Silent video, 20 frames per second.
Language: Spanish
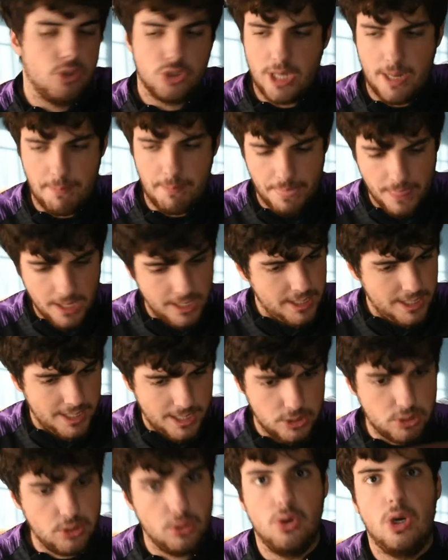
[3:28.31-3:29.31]
O sea,
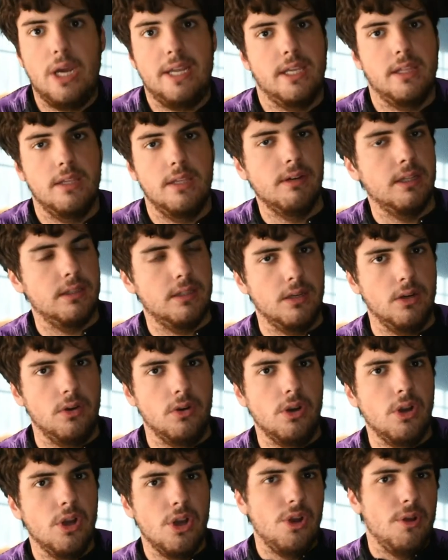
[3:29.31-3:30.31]
eso no hay que debatirlo.